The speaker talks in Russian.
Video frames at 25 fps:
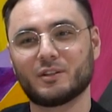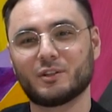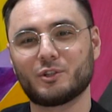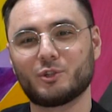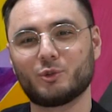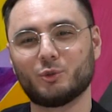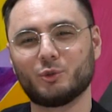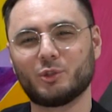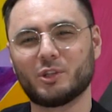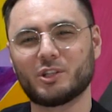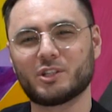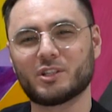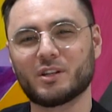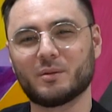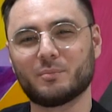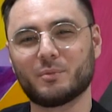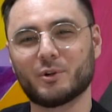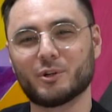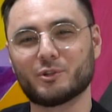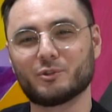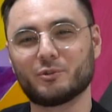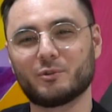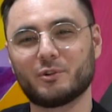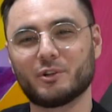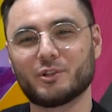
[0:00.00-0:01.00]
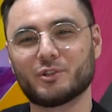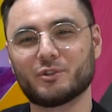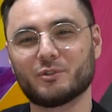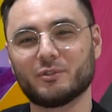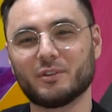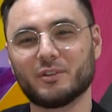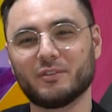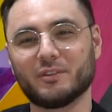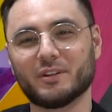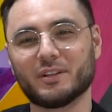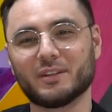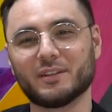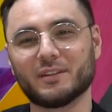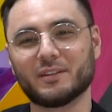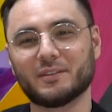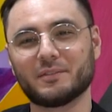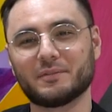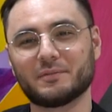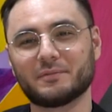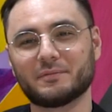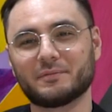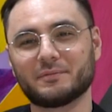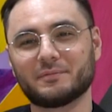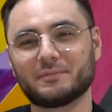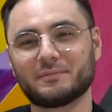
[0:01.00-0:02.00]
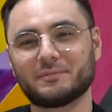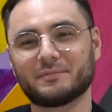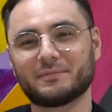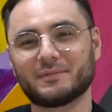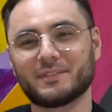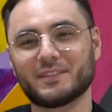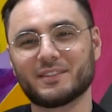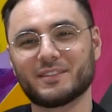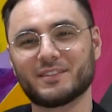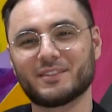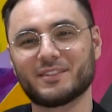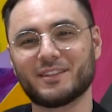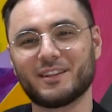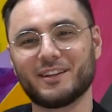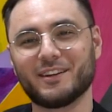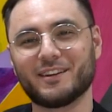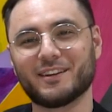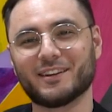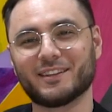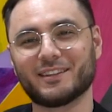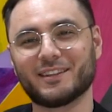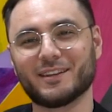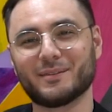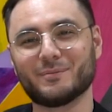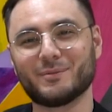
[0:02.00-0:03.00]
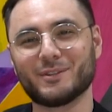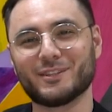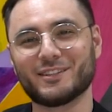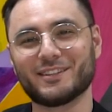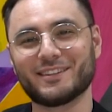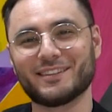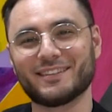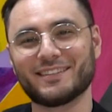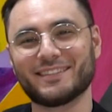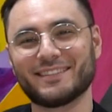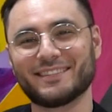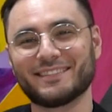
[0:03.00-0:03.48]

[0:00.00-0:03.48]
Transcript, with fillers: Шуточка про Шурочку, наверное. Старик Хатабыч.